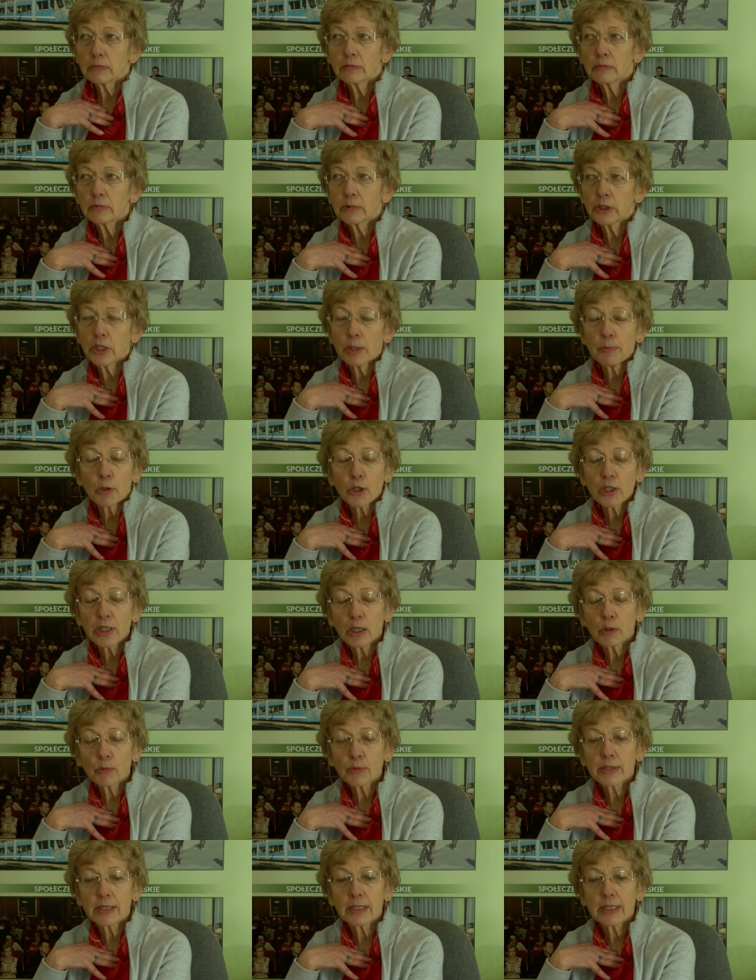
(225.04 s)
gdzie można
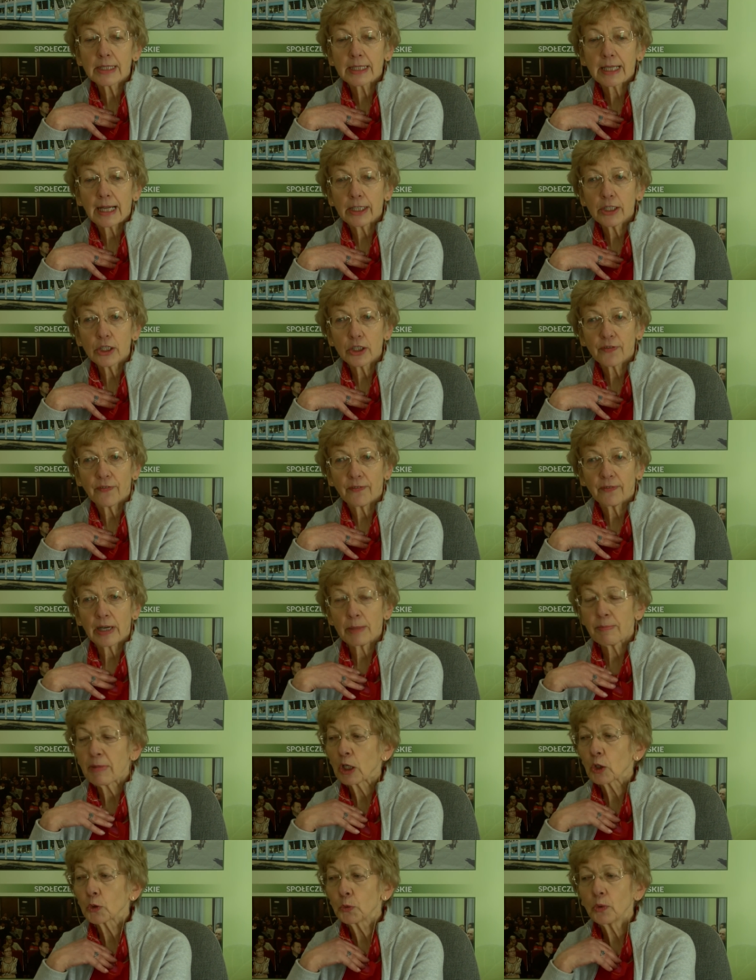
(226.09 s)
uzyskać, w
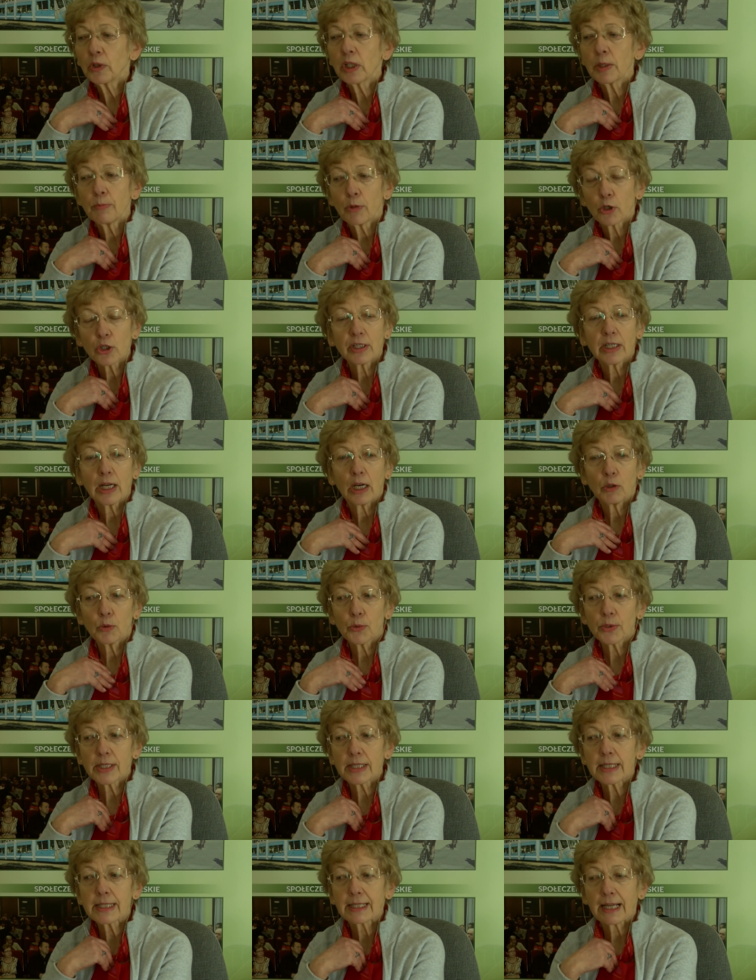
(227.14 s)
ramach których można
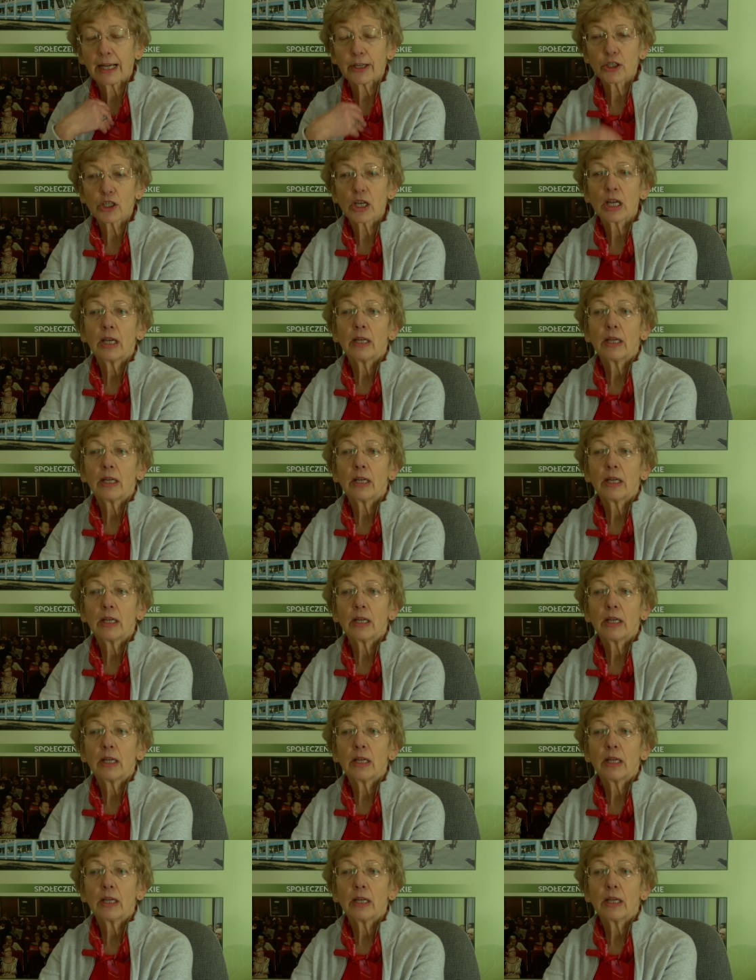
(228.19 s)
uzyskać